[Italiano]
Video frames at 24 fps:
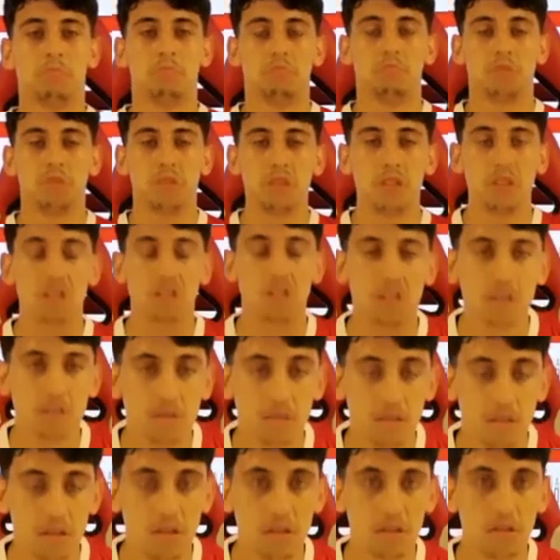Sì,
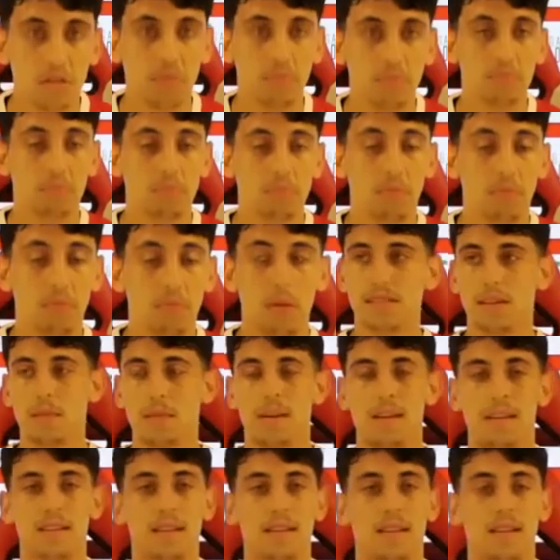sì, ma il mister
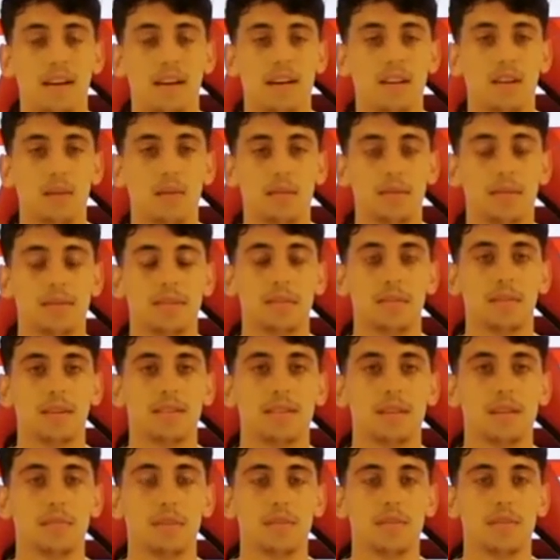me ne sta dando, il mister mi
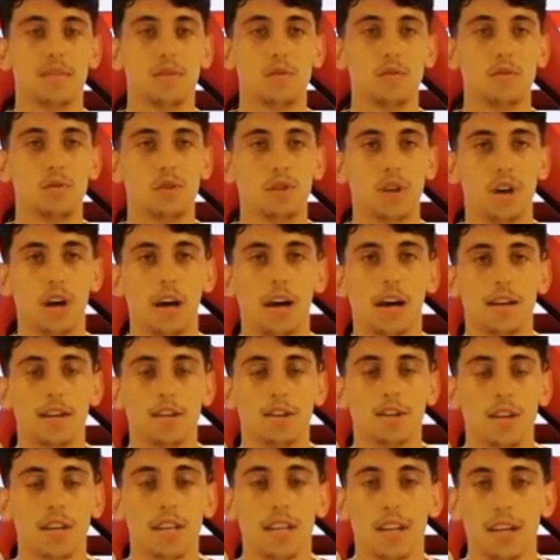dà sempre fiducia,
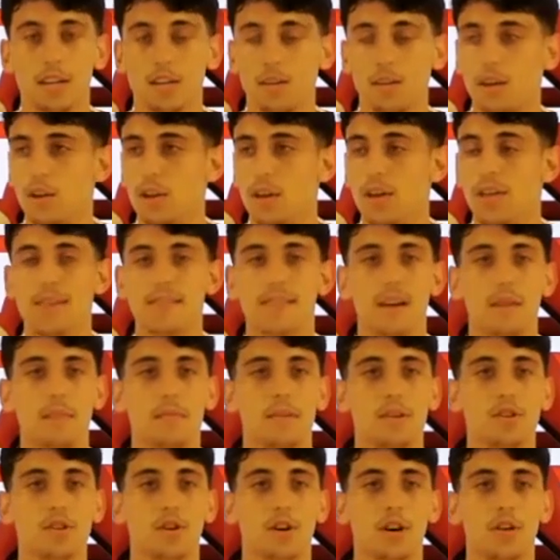eccetera. Ho davanti a
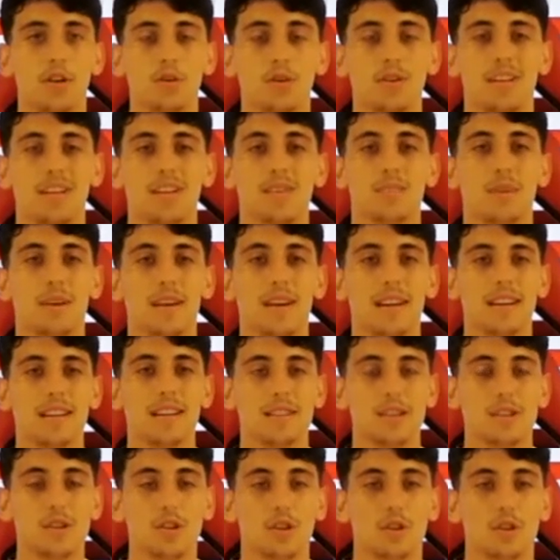me giocatori
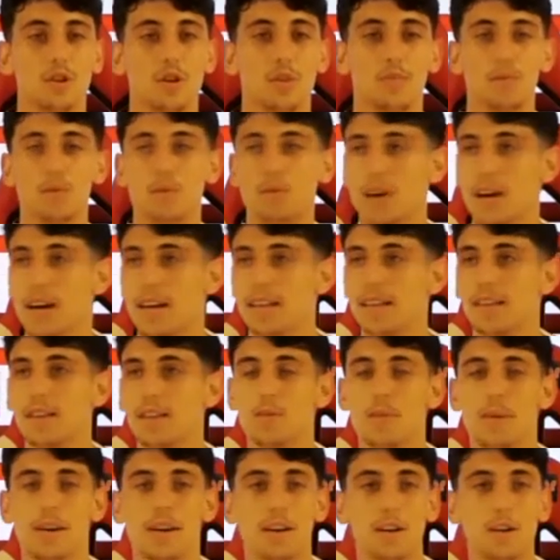d'esperienza, giocatori più
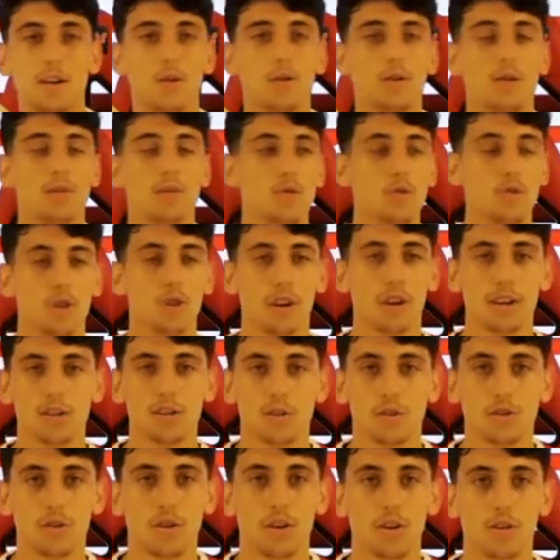grandi come Arrigoni, Mungo, che
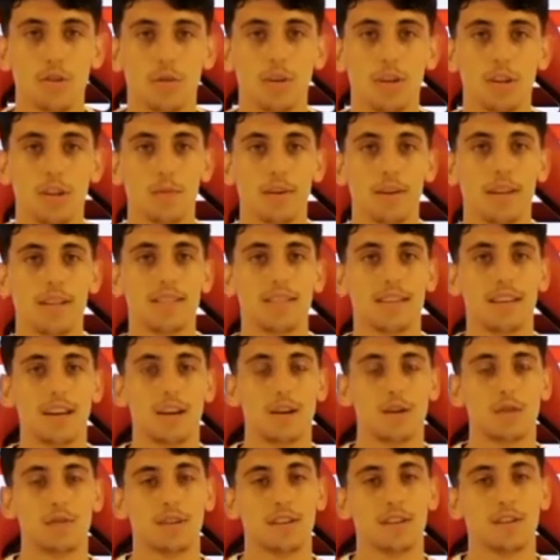sono giocatori d'esperienza che
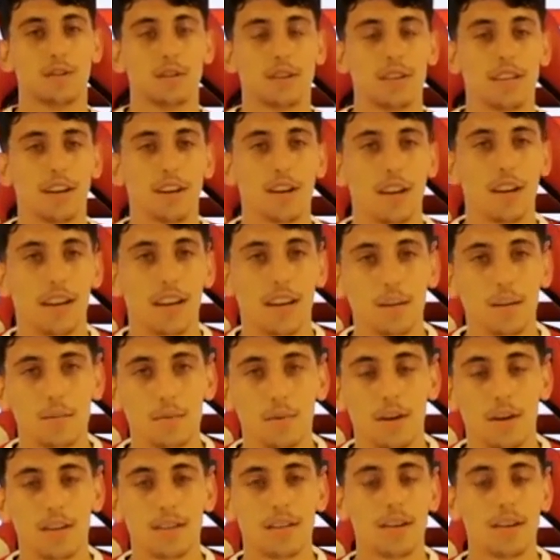hanno fatto categorie anche attuali.